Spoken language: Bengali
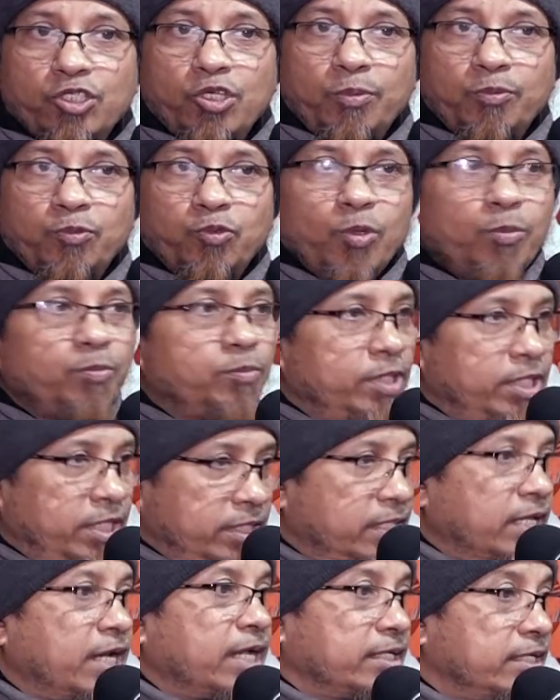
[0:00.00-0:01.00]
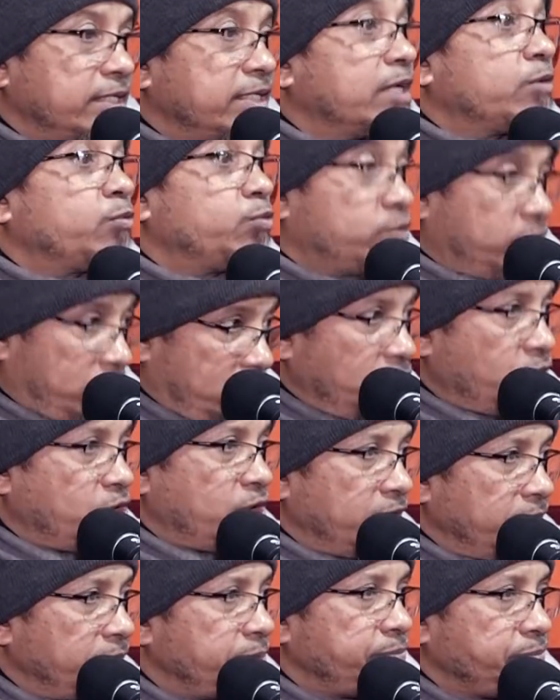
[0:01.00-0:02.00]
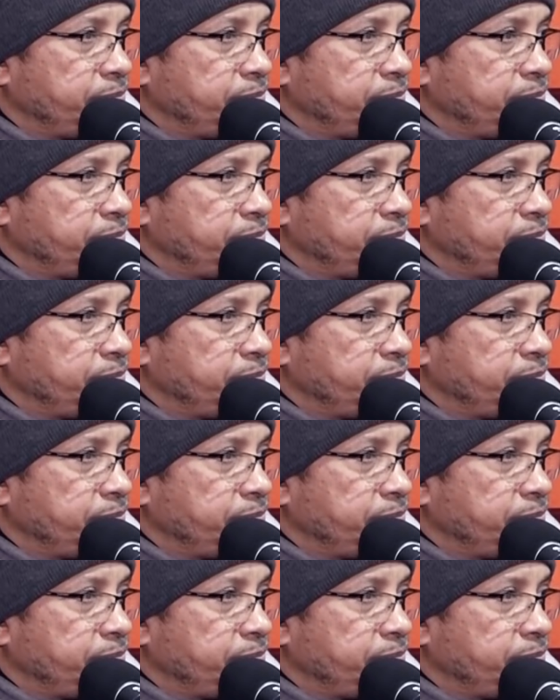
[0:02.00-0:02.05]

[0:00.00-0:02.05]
সপ্তম দিনে তার আকিকা করতে হয়